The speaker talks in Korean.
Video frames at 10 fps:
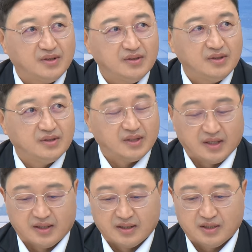네.
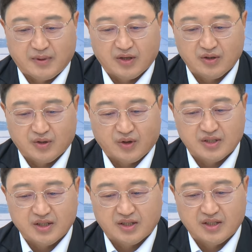예. 그 배경이 여러
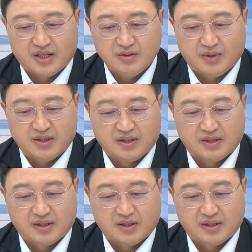가지가 있긴 하지만